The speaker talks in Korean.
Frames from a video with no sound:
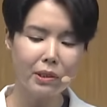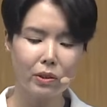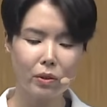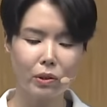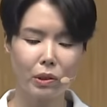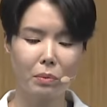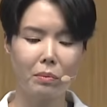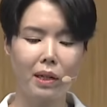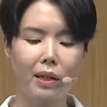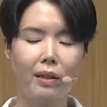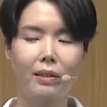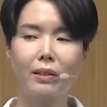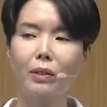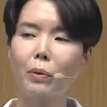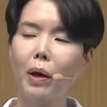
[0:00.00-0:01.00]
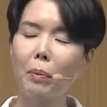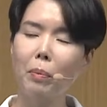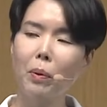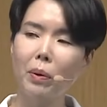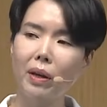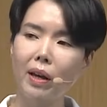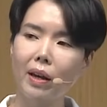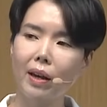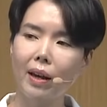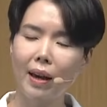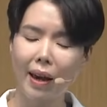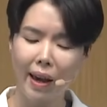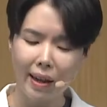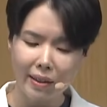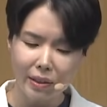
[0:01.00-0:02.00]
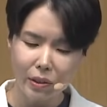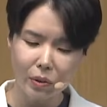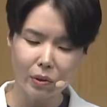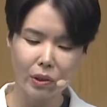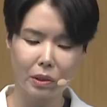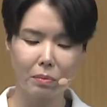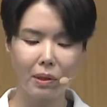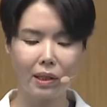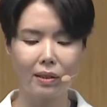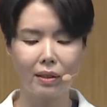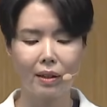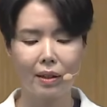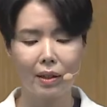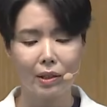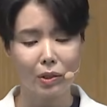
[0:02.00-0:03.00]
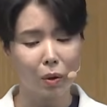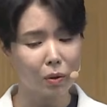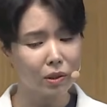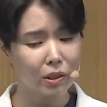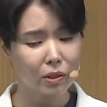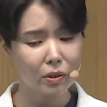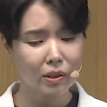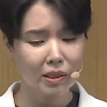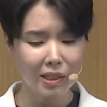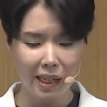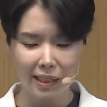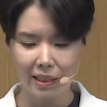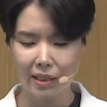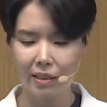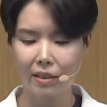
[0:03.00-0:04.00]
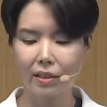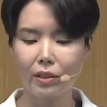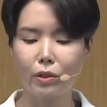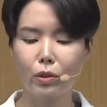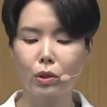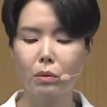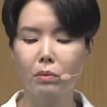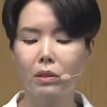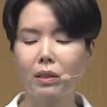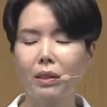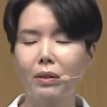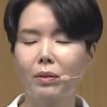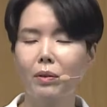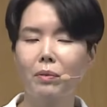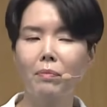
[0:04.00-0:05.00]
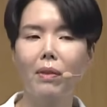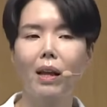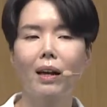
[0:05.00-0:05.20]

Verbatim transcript: 썼지만, 그 회복에 애를 썼지만 정치적인 자치를 이루지 못하고